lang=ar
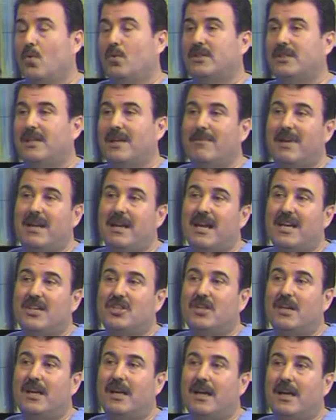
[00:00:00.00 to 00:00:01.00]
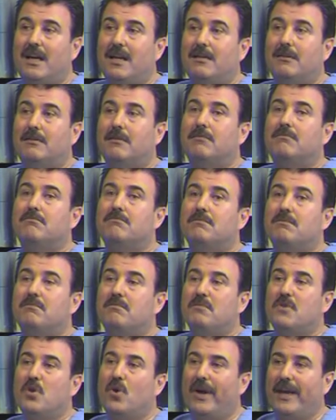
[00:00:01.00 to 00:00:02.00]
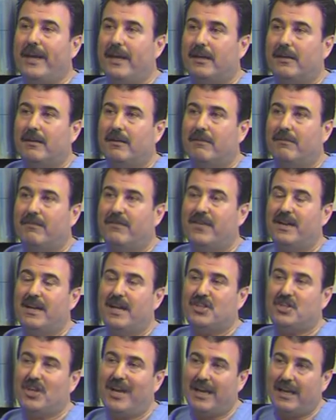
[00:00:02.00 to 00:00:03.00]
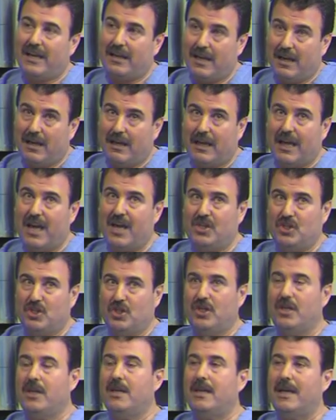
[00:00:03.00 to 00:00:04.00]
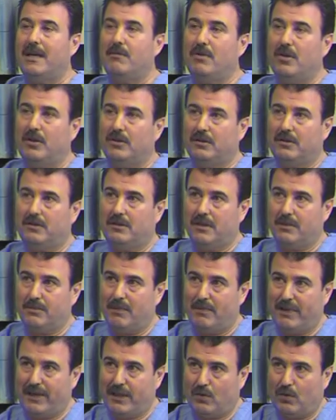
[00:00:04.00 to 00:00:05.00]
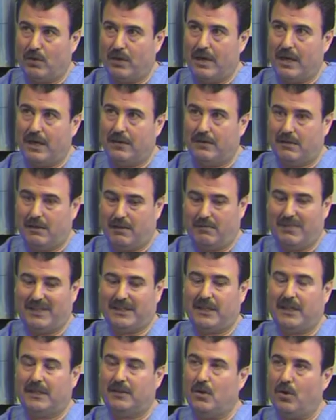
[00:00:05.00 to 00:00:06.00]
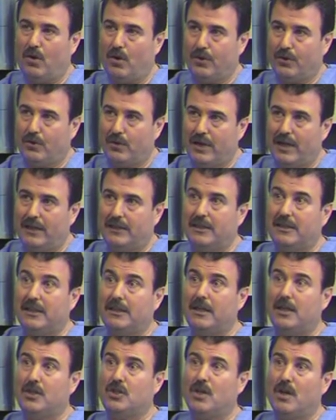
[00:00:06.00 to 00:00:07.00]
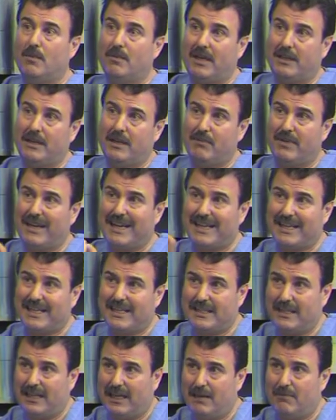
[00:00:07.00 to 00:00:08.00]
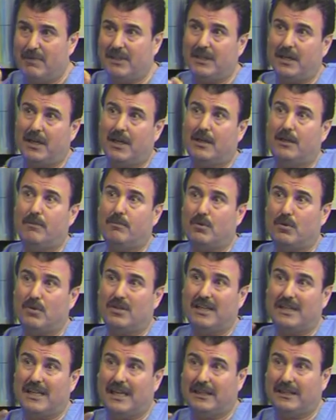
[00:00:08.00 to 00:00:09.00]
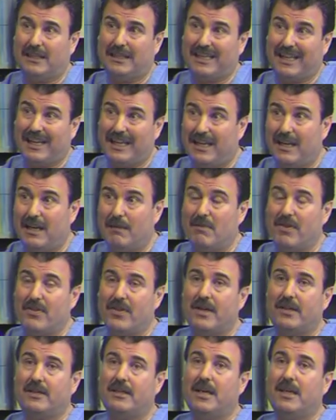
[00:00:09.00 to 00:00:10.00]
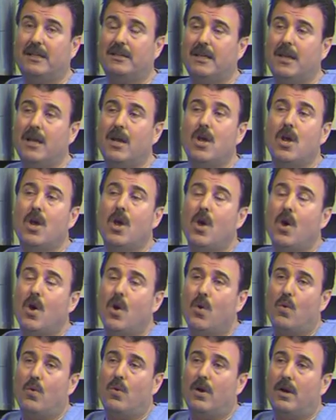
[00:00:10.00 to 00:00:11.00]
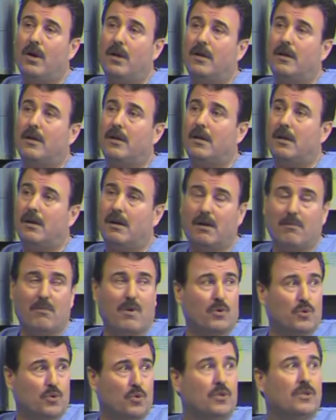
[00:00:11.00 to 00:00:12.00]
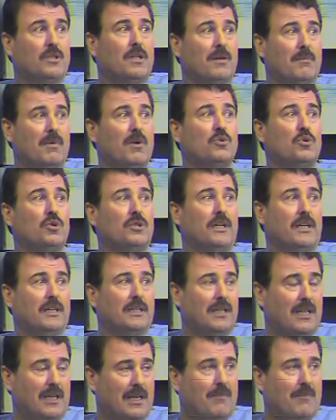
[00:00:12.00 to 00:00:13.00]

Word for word: واستعمال الاشعه نوعين في الاشعه الخارجيه يعني بنحط جسم المريض كليات منطقه الحوض كلياتها تحت الاشعه وبعدين بركز على منطقه البروستات حتى تقل المضار تاعتها اذا معنا فيديو آه، موجود موجود عندنا